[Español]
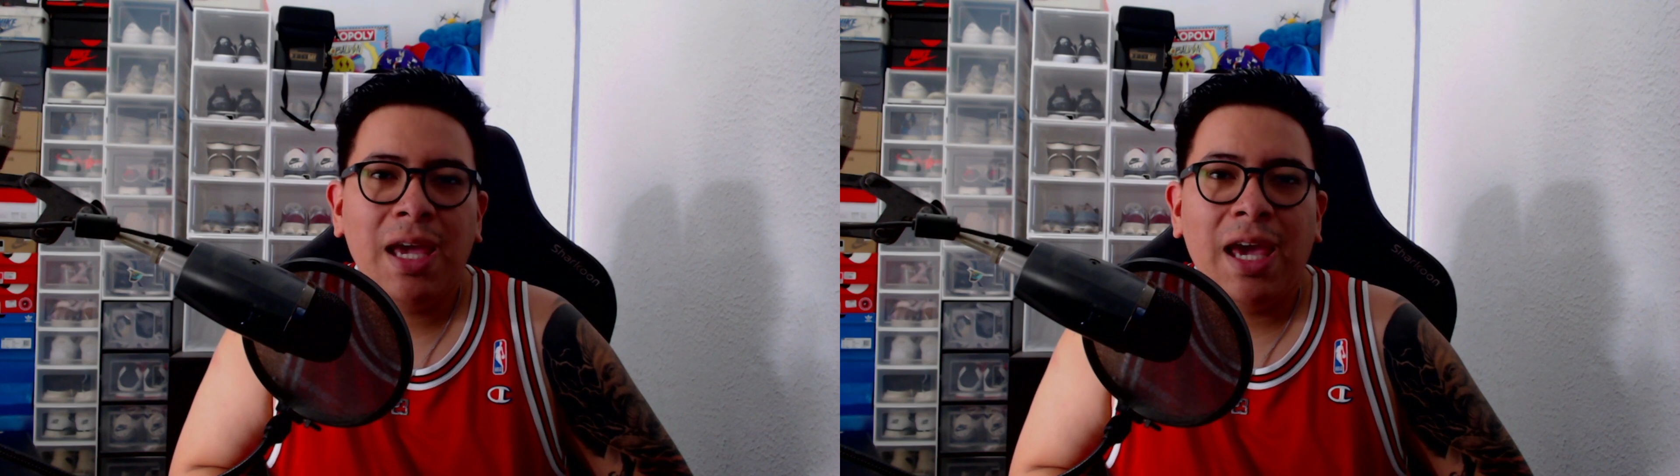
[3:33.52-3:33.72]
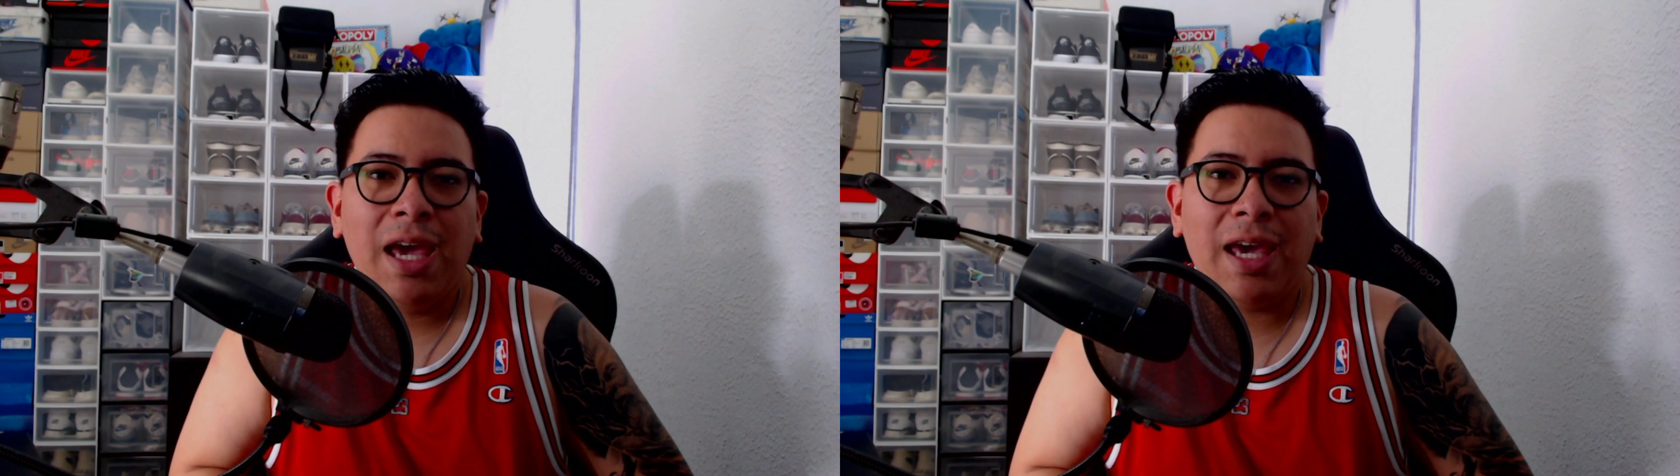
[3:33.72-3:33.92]

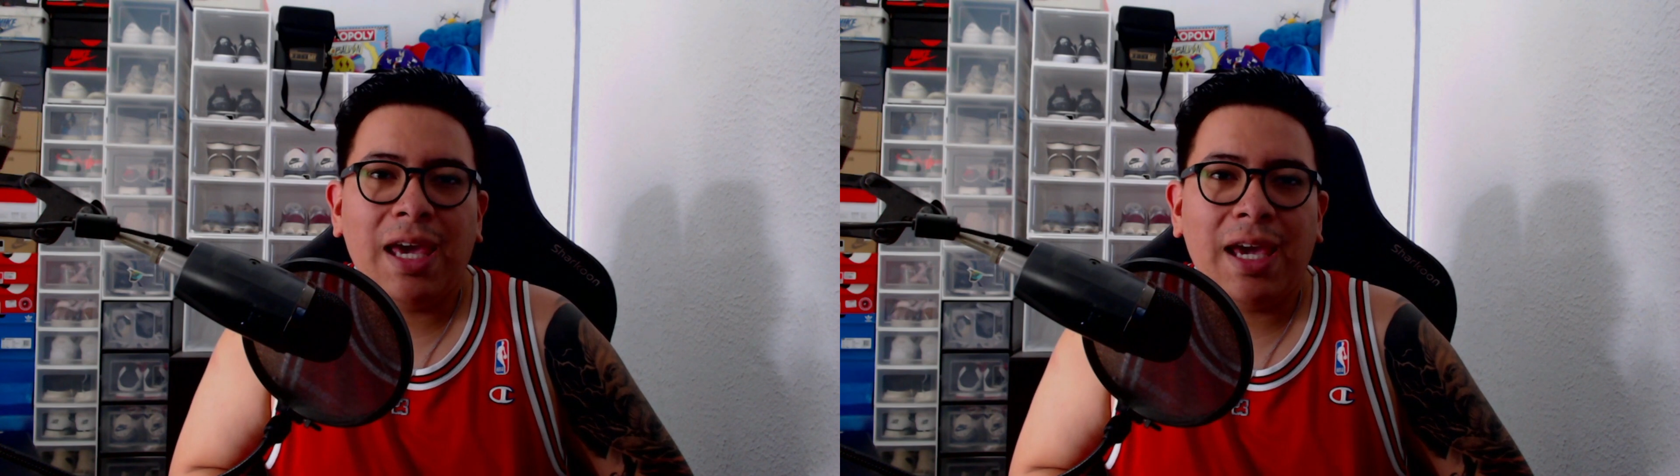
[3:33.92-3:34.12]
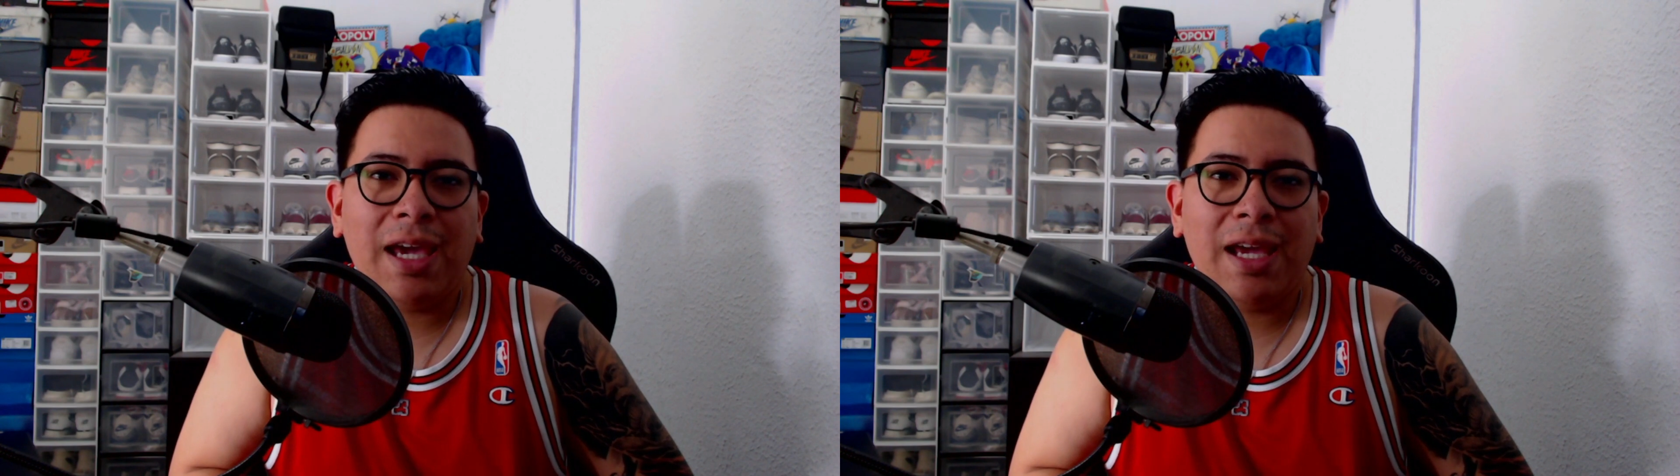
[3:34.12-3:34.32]

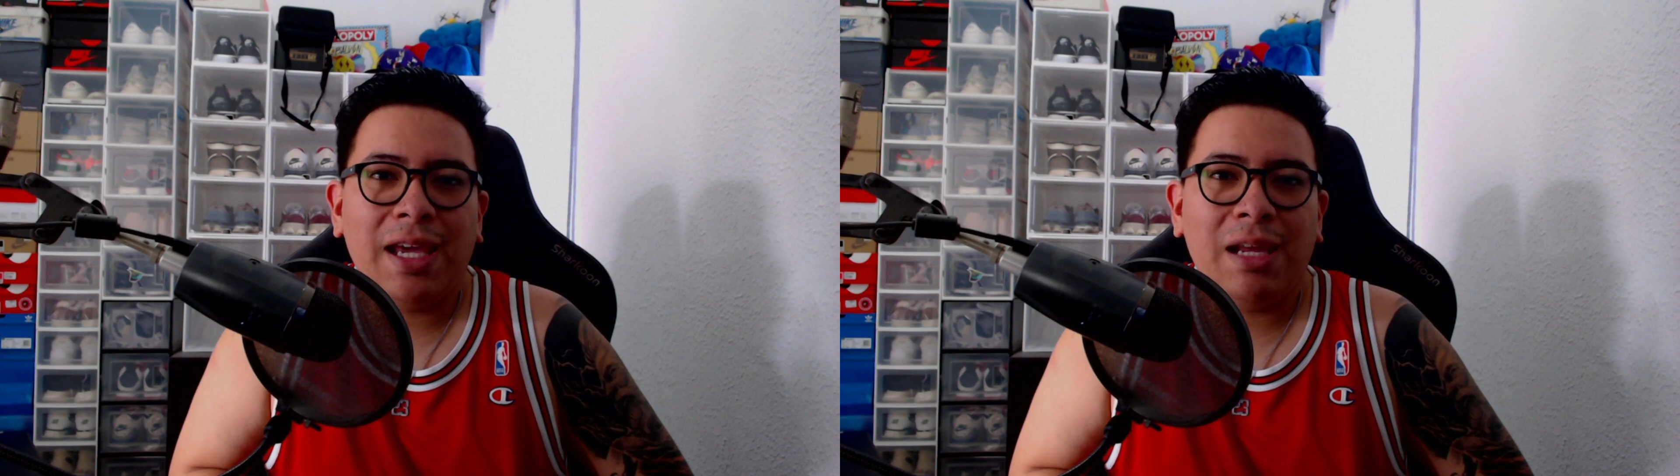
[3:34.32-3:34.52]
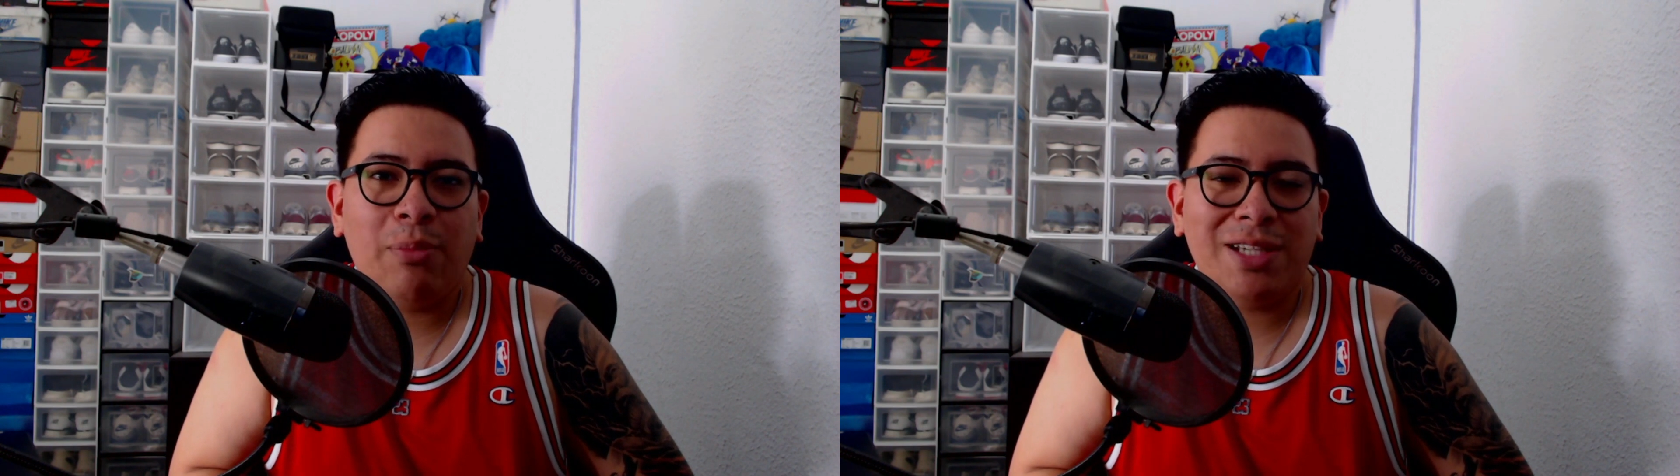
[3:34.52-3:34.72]
eh,
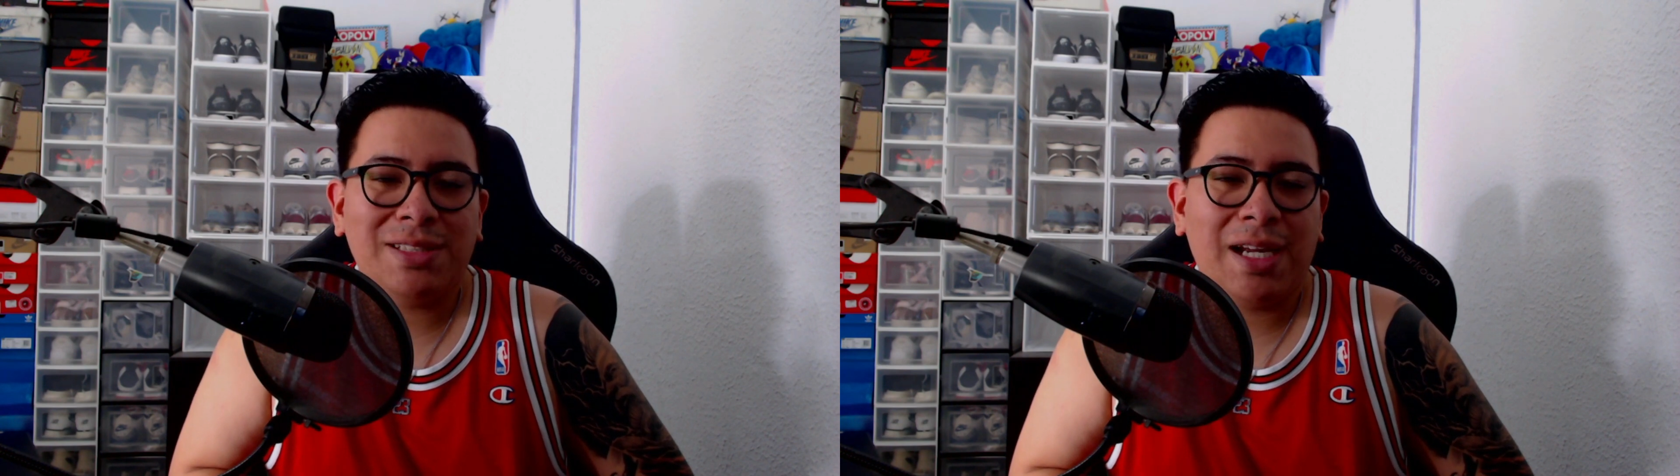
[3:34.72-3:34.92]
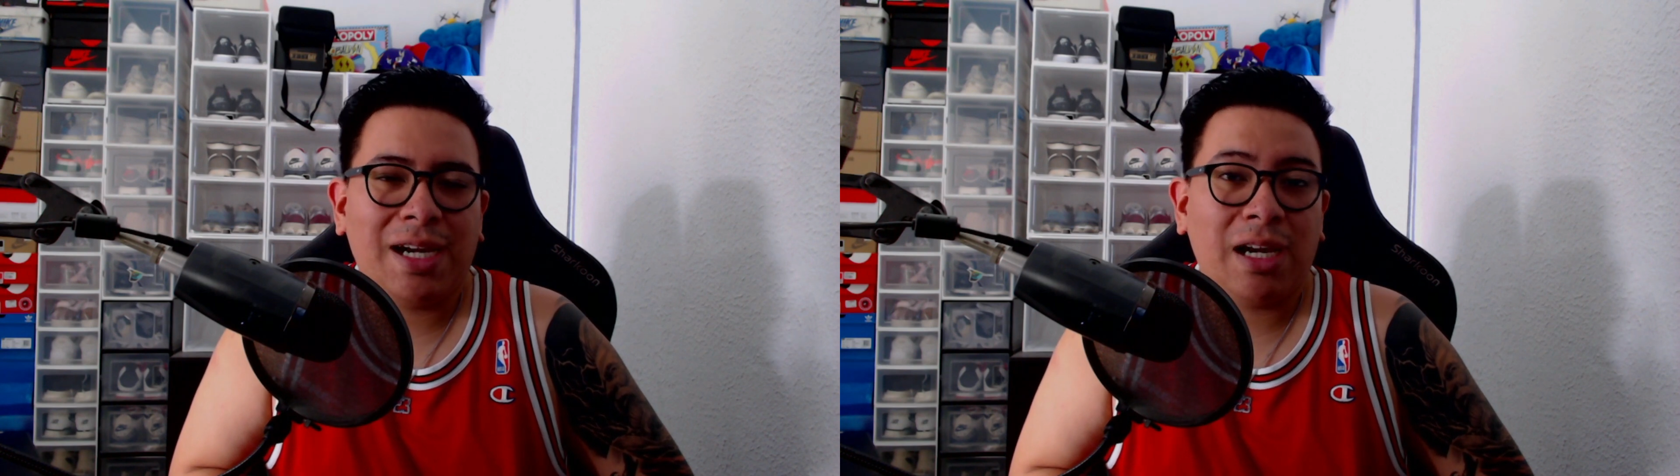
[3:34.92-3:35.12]
les voy a estar